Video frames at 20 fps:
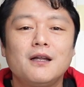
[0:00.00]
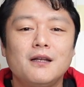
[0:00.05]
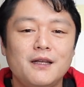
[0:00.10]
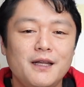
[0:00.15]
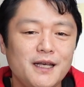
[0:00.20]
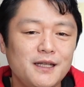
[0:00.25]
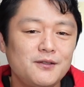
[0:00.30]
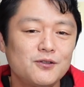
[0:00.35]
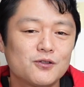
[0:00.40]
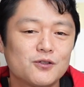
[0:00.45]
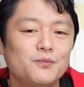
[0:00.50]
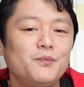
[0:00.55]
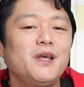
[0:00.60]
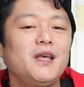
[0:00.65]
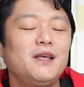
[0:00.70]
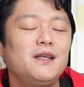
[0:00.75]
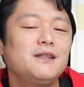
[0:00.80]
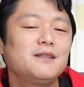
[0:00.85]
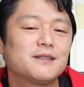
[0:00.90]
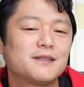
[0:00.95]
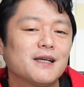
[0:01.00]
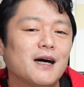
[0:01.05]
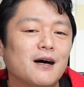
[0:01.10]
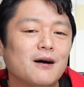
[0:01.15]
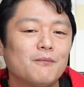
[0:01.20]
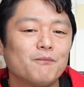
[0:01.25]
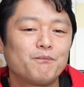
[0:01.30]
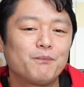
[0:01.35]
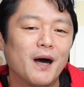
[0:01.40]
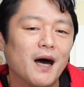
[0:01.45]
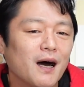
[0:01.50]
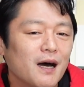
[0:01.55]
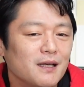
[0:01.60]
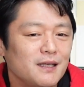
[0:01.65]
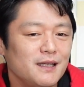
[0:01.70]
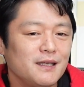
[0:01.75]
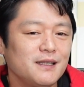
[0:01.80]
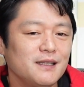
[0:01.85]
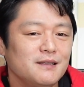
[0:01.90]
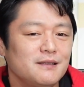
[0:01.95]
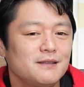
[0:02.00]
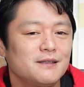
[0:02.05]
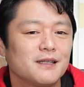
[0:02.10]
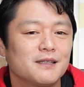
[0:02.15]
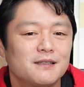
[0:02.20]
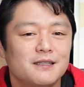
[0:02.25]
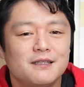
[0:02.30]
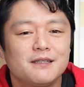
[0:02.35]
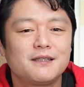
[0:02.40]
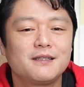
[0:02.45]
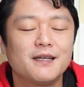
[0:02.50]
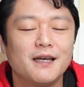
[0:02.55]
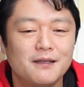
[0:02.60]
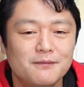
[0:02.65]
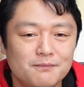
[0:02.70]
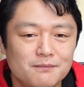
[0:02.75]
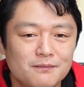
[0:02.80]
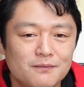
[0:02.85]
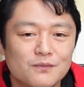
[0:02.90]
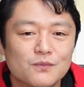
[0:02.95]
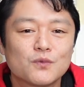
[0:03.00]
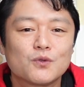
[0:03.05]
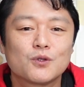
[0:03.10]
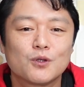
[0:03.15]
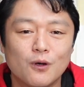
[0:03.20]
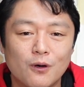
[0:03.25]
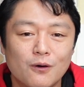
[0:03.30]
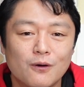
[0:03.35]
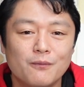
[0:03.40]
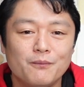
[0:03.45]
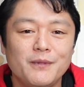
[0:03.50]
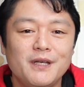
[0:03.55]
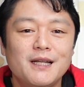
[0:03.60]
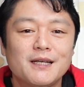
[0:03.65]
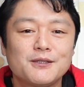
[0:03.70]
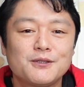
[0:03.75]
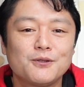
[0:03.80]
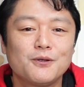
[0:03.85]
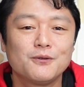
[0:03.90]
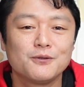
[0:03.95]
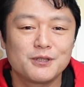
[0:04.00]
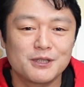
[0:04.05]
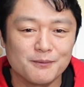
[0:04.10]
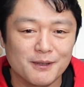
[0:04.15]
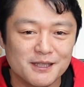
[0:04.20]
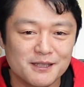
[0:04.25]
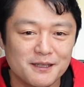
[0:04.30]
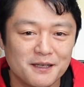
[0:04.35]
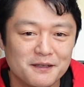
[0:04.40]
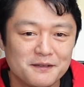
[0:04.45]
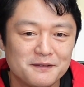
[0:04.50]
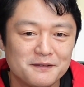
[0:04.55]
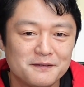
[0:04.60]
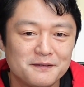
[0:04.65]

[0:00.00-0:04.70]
立民破異議席減と見出しを打ちました。